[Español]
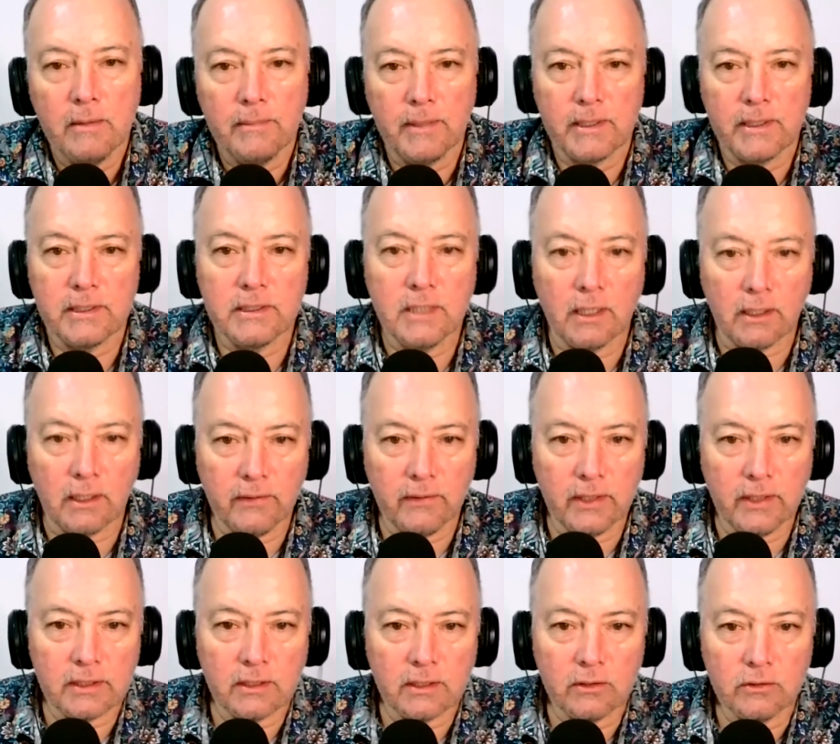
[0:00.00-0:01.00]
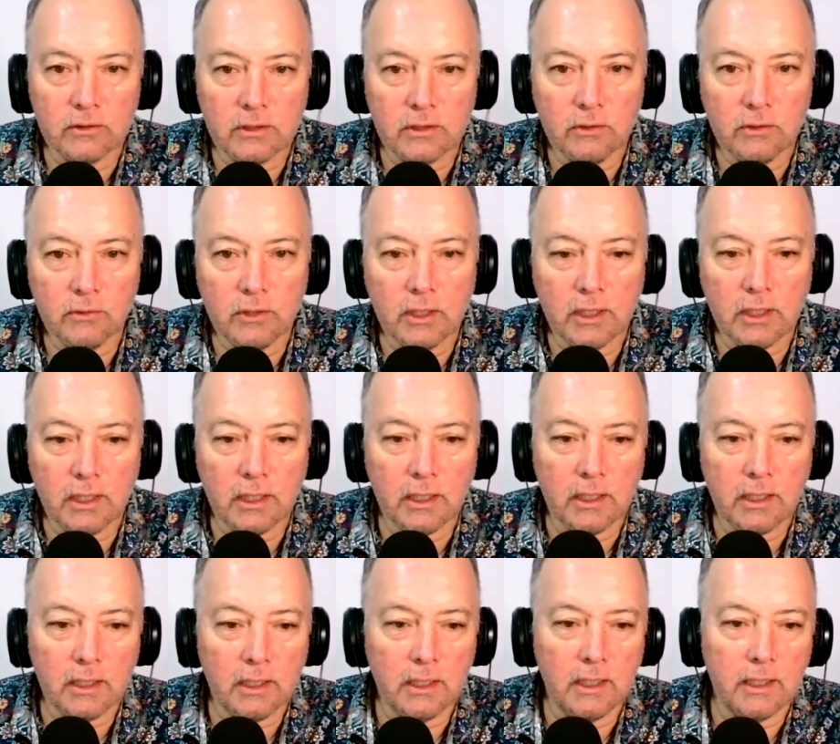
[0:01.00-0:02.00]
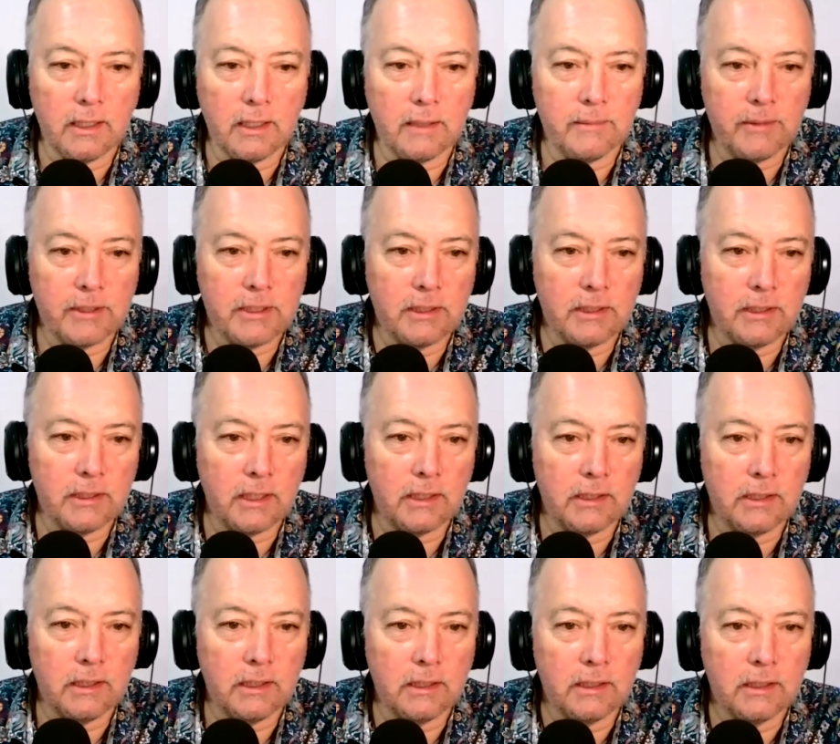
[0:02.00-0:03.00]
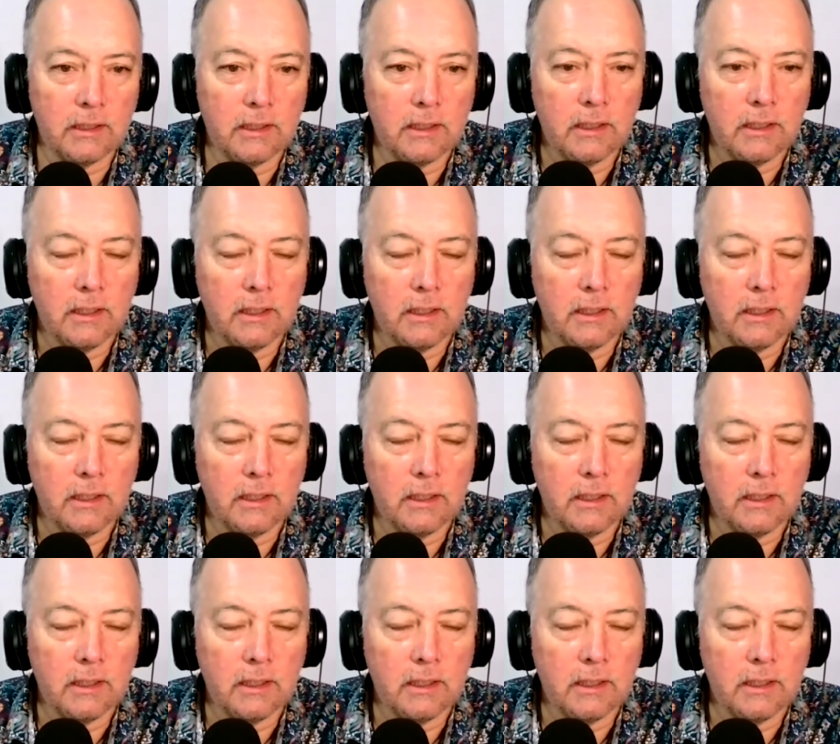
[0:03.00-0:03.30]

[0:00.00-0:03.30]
Patricia Rivera se constituye en la representante